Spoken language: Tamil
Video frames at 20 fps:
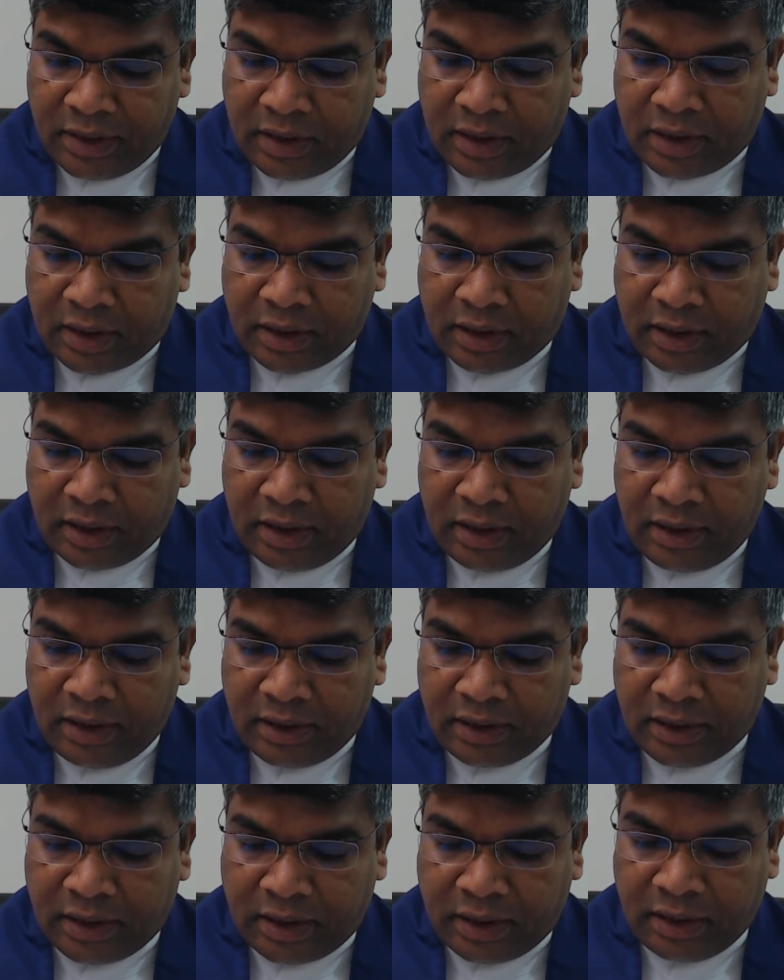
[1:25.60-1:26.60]
ஆனால்
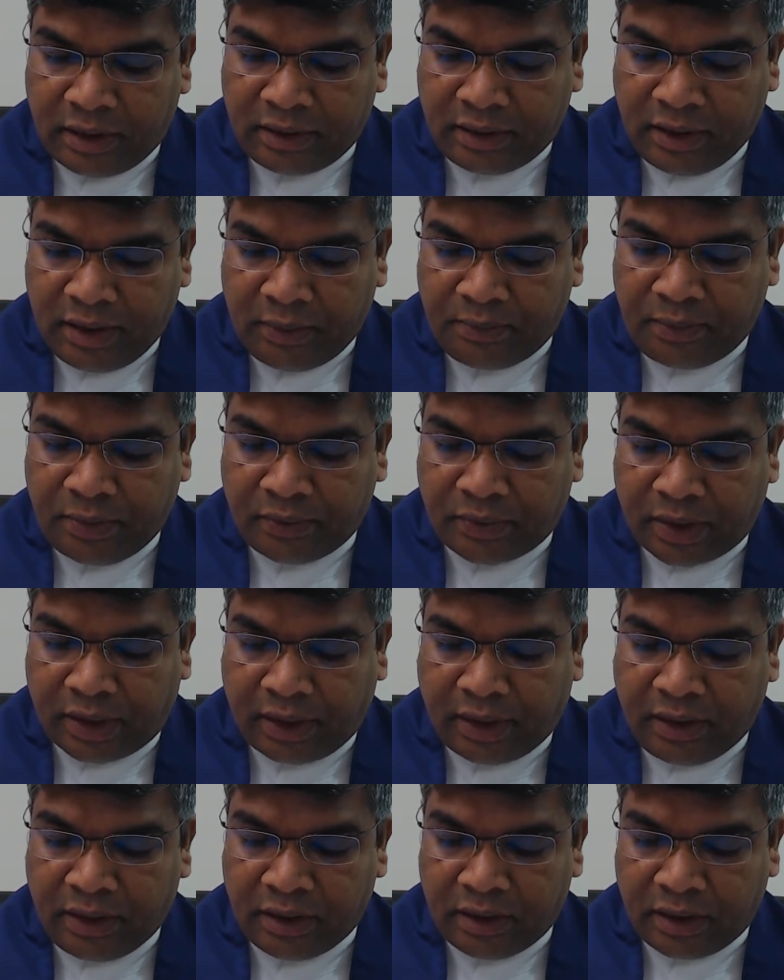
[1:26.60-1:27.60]
நான் தீர்ப்பு
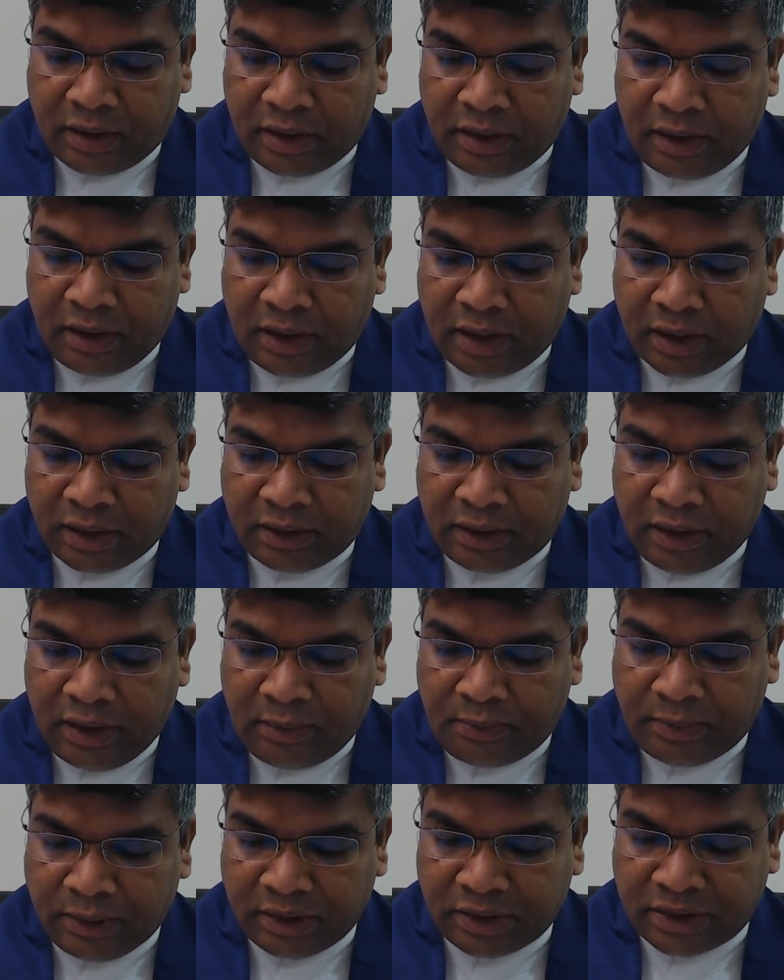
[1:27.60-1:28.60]
வழங்கினால்
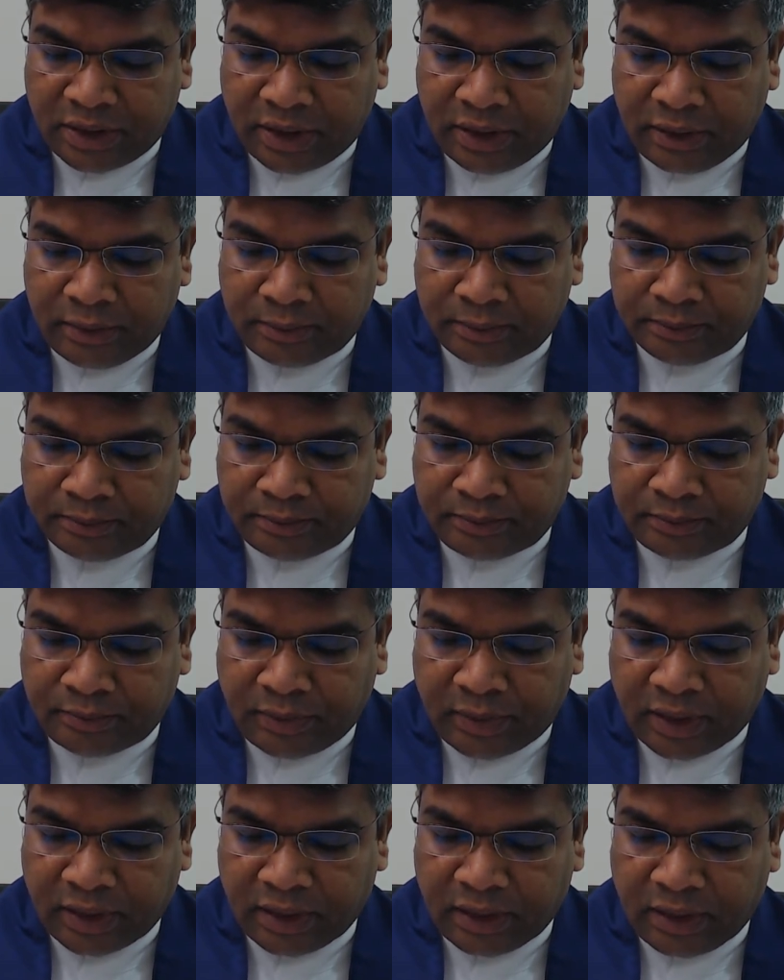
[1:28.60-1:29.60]
அத்தீர்ப்பு செல்லும்
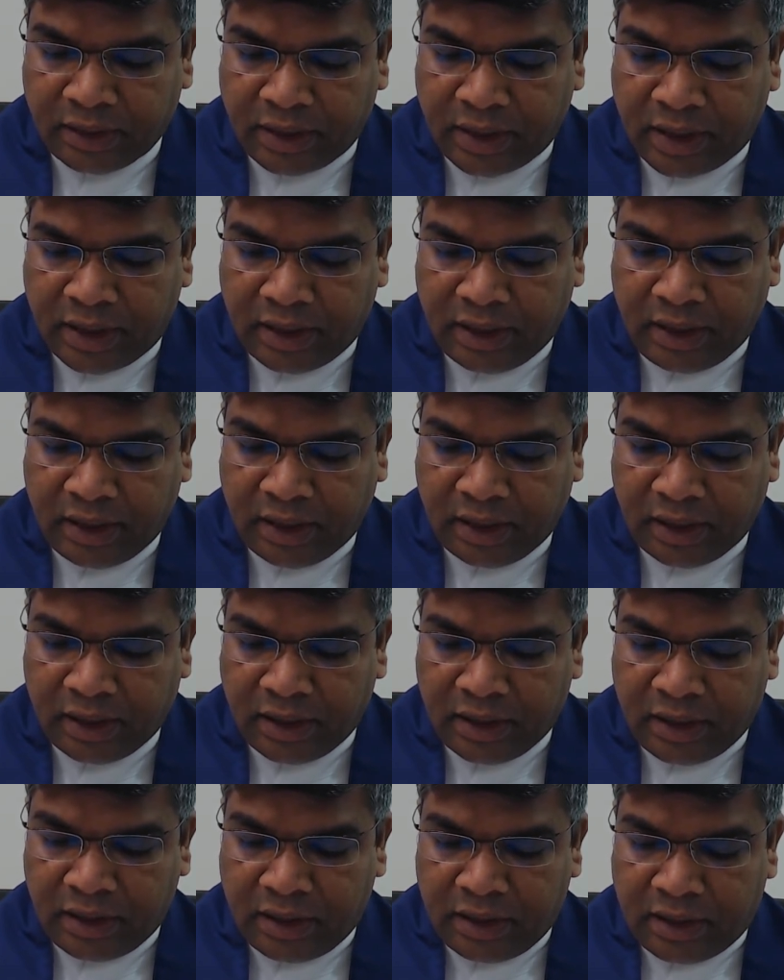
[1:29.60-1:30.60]
ஏனெனில்
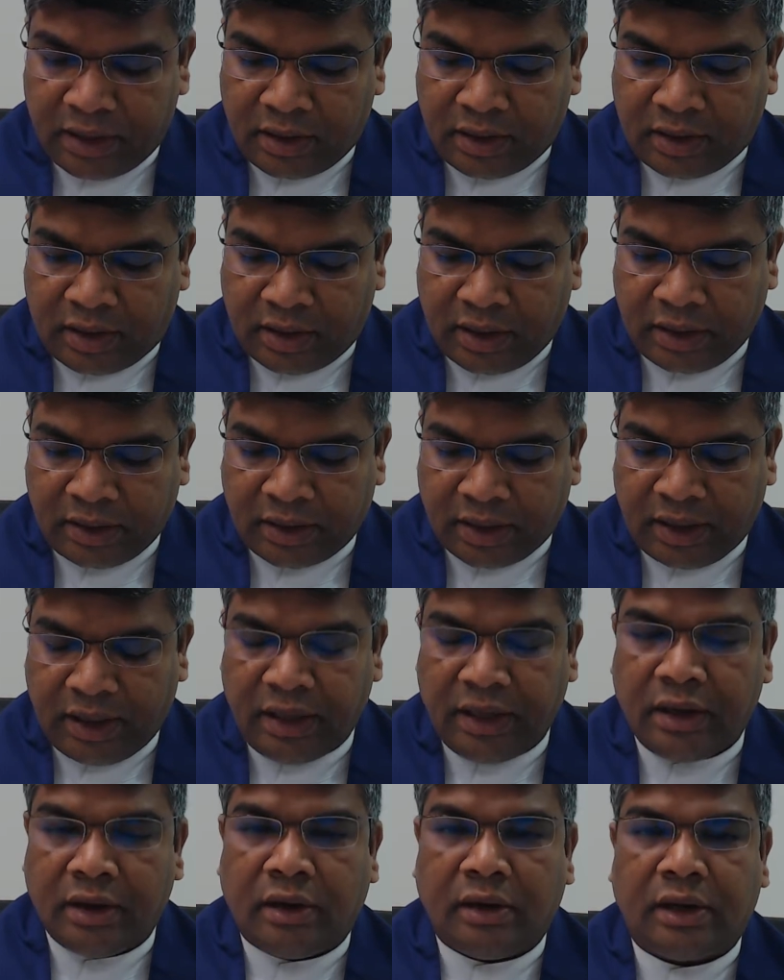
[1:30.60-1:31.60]
நான்
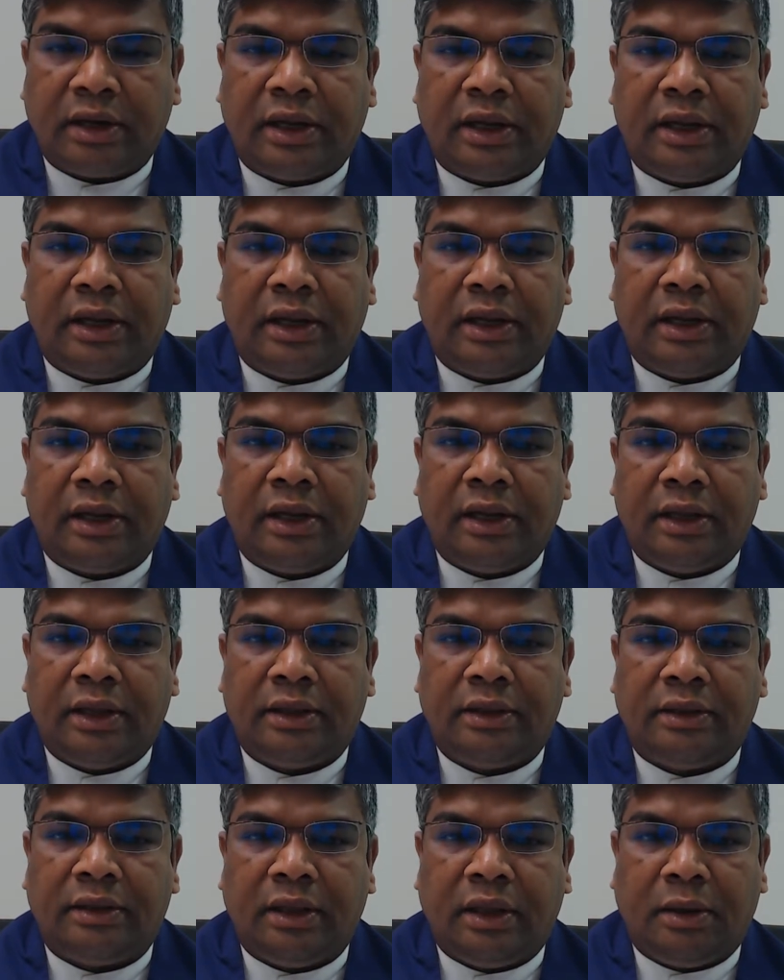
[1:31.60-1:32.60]
தனியாக
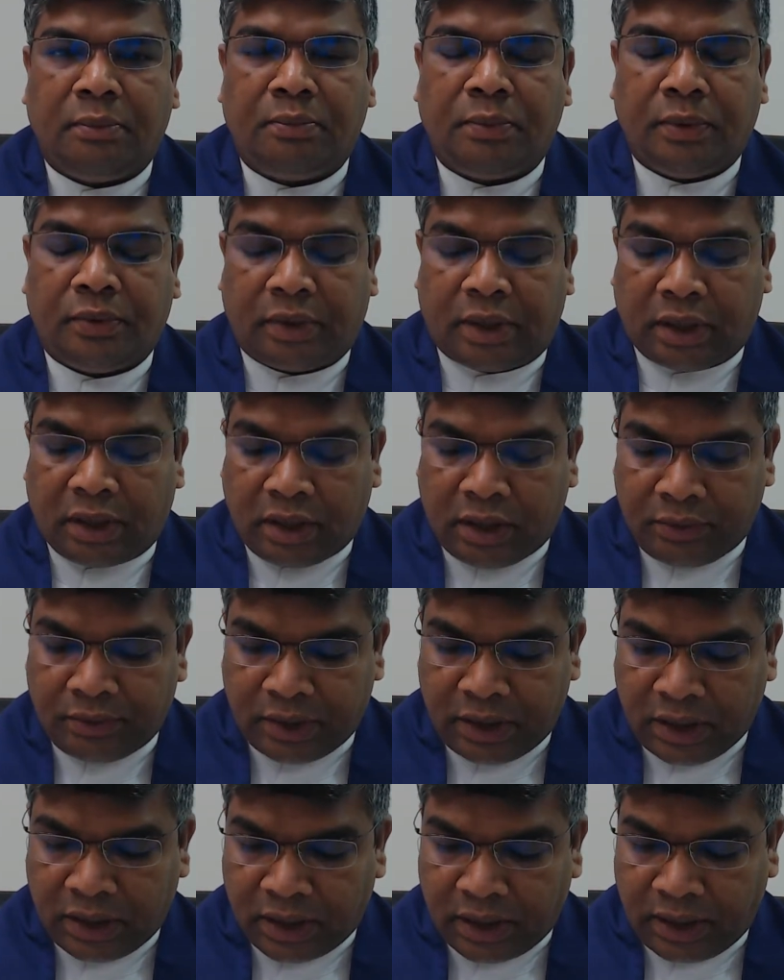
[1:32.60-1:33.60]
தீர்ப்பு
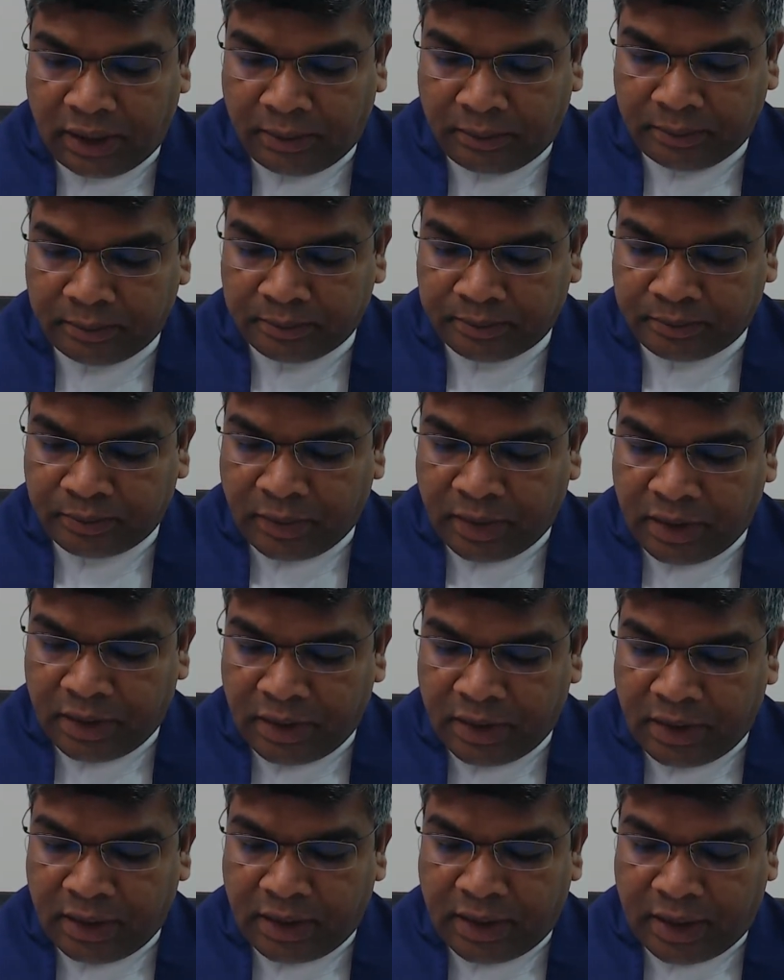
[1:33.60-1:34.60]
வழங்குவதில்லை
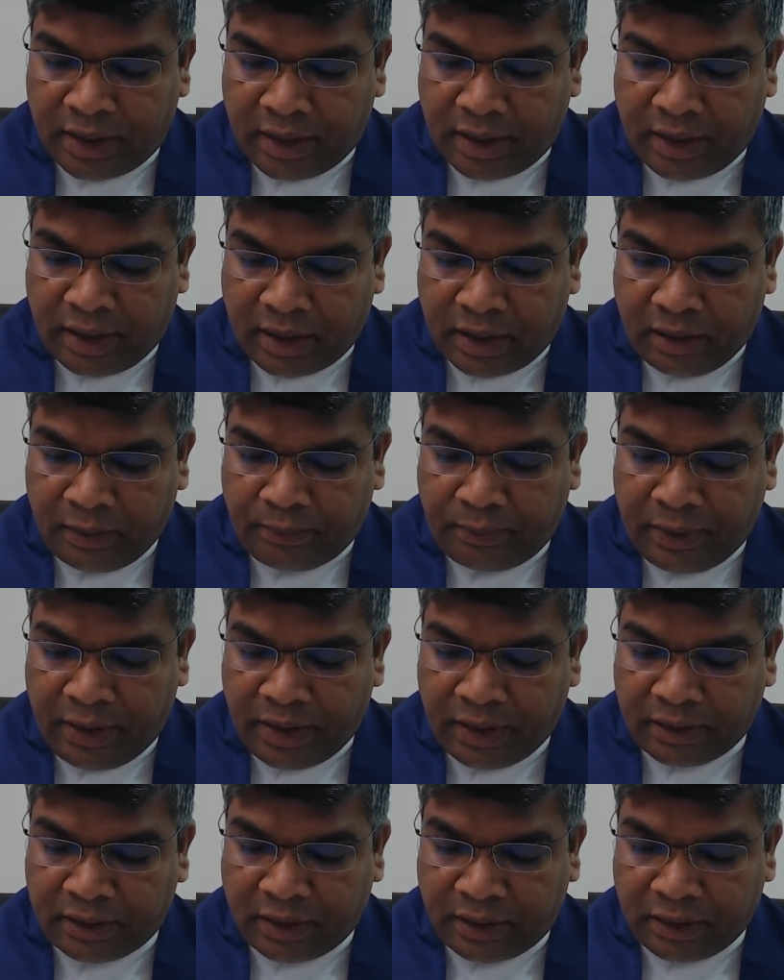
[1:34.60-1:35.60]
என்னை அனுப்பிய
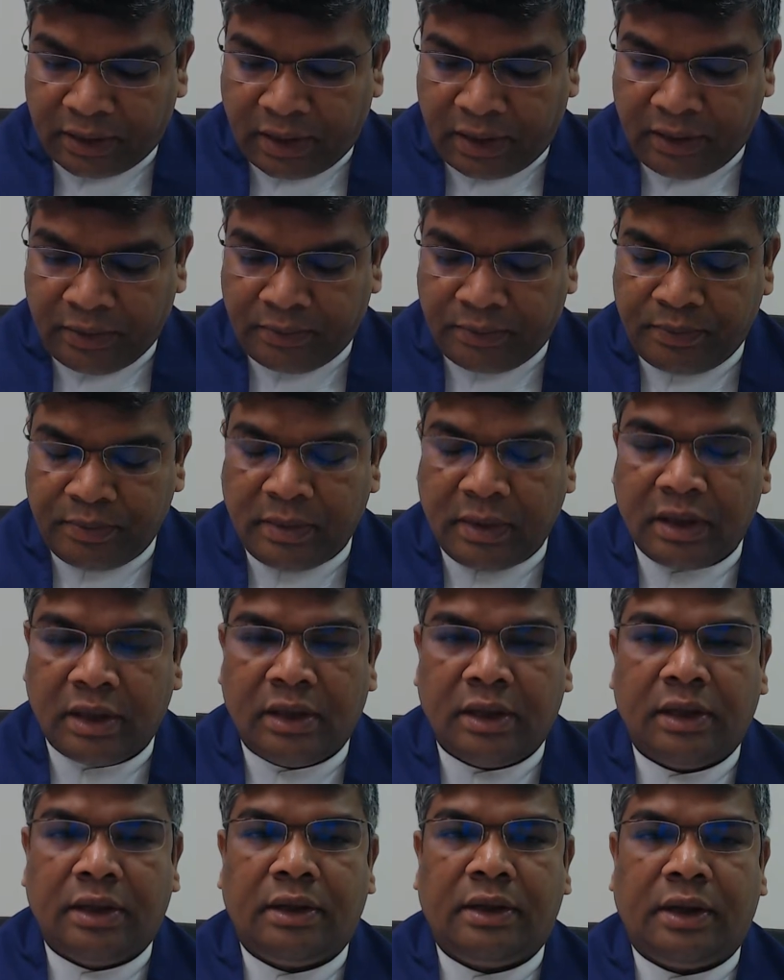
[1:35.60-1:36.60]
தந்தையும்
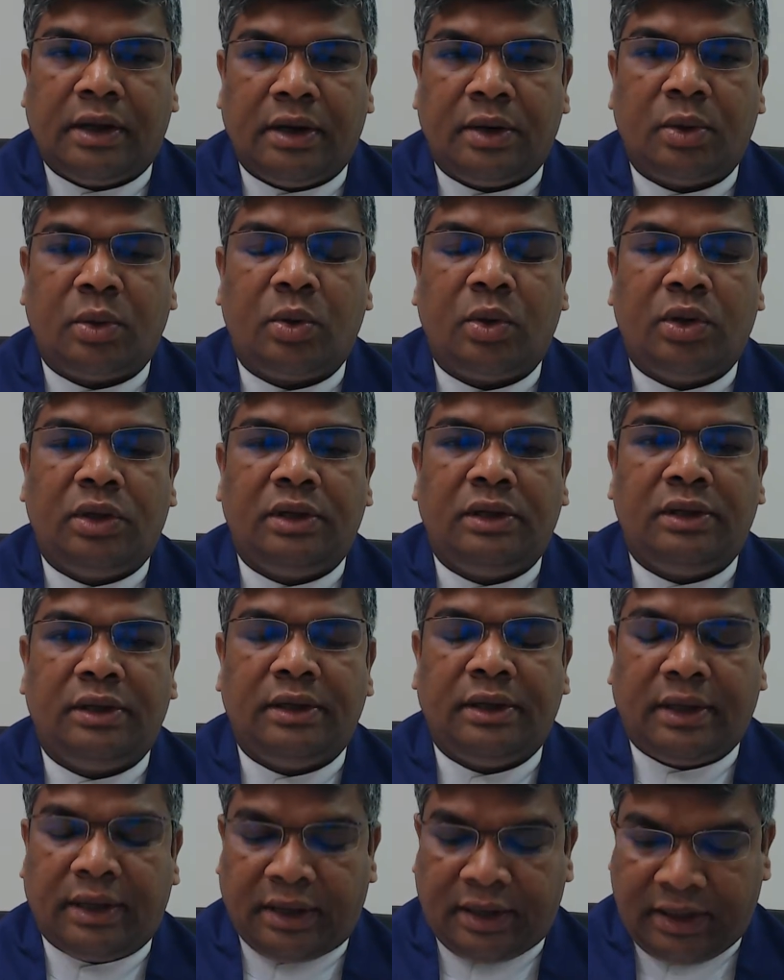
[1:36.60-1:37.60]
என்னோடு
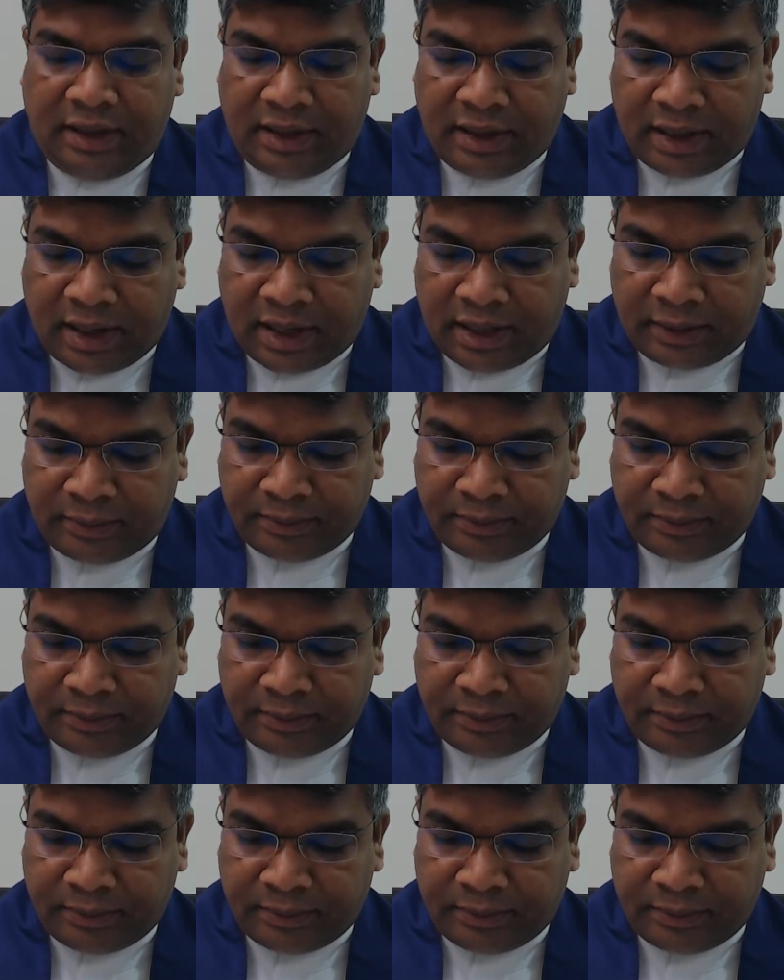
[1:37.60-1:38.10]
இருக்கிறார்